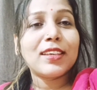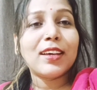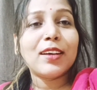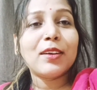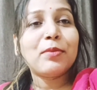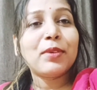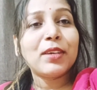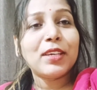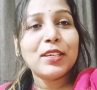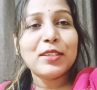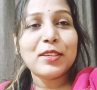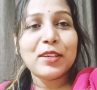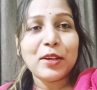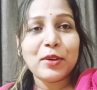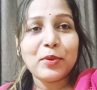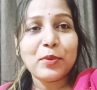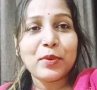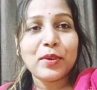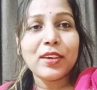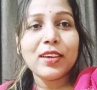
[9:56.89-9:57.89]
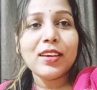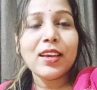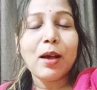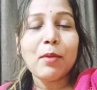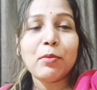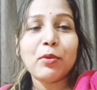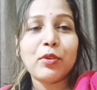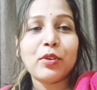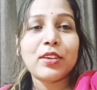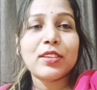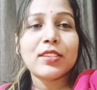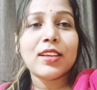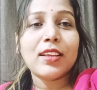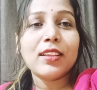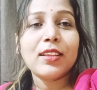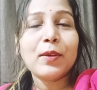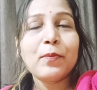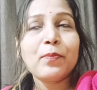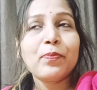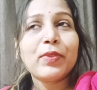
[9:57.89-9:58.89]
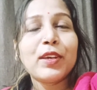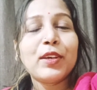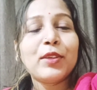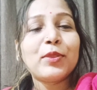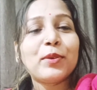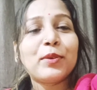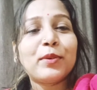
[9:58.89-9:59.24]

शेयर भी करूँगी आप लोगों के साथ